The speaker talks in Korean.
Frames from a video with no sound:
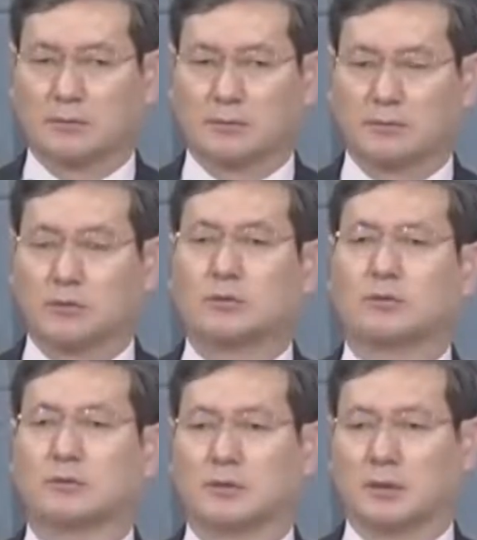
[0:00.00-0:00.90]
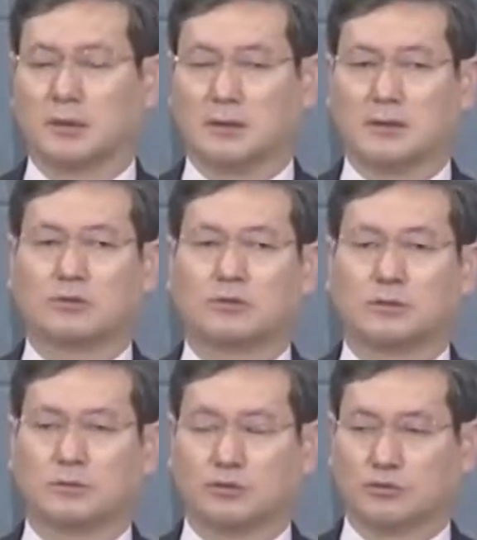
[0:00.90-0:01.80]
물론
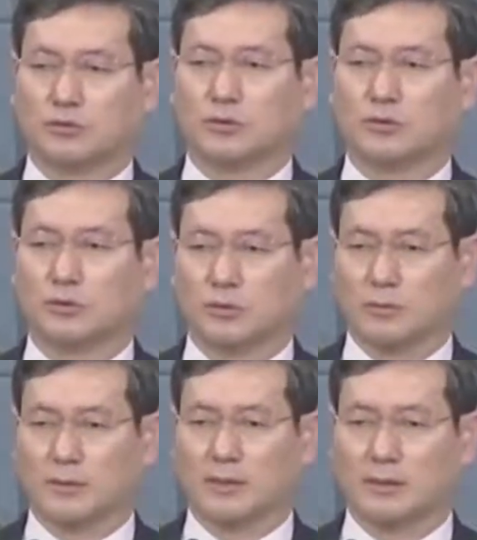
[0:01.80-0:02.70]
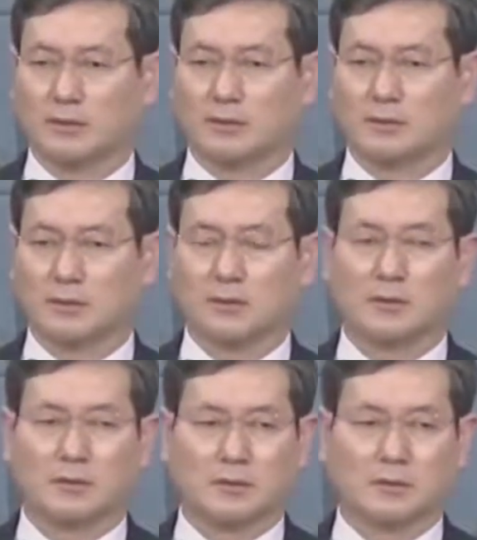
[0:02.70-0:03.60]
예수님을 주인으로 고백하는
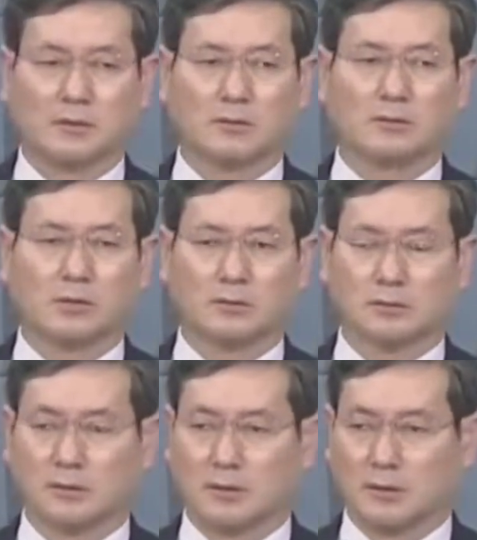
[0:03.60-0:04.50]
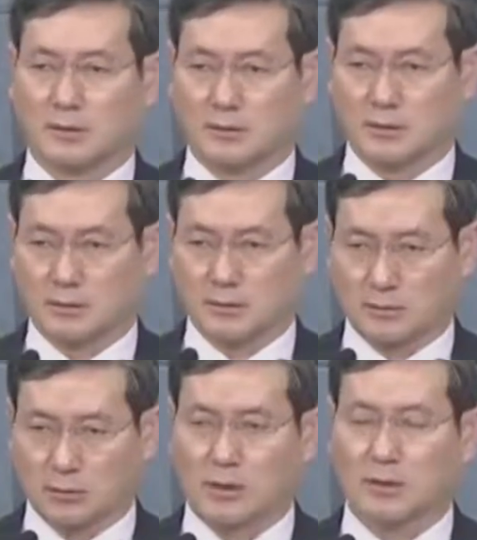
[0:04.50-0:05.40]
어, 정통 예,
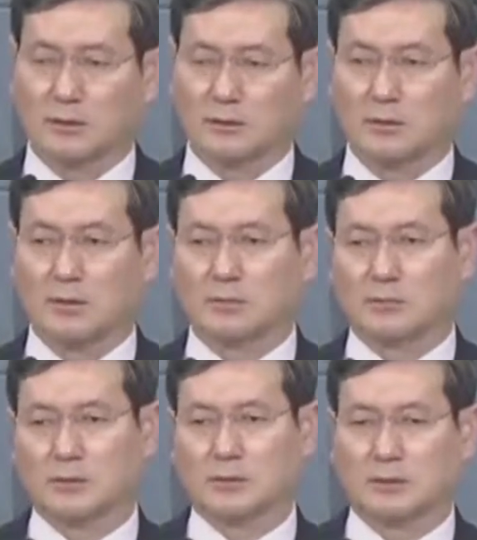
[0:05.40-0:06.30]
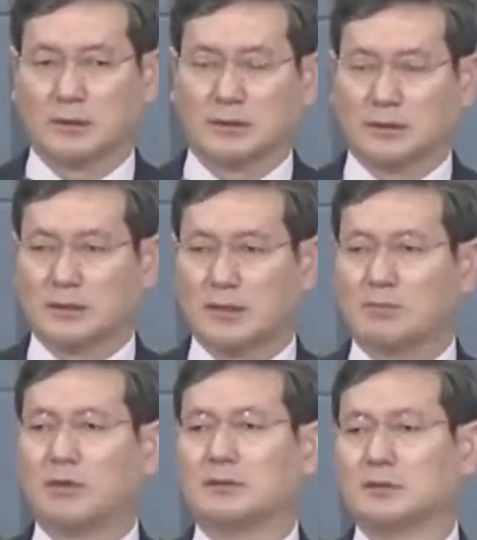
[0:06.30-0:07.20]
교회는 뭐
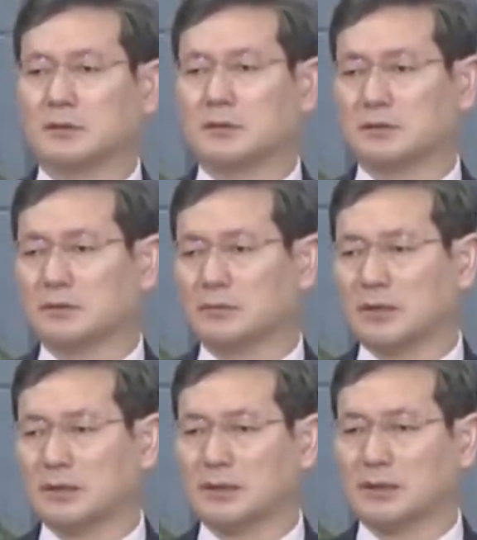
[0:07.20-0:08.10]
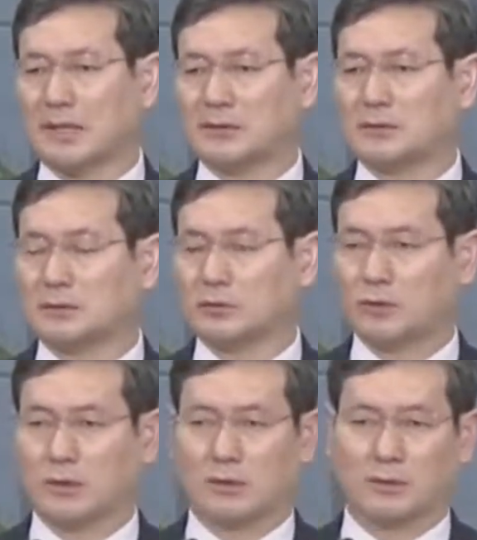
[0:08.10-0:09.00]
일반적인 의미에서는 같은
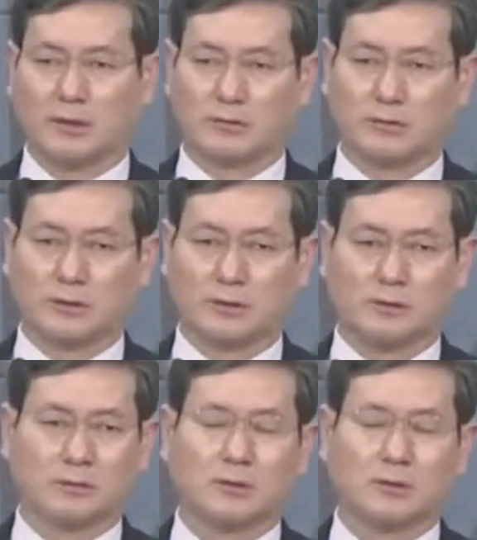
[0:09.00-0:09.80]
교회라고 할 수 있죠.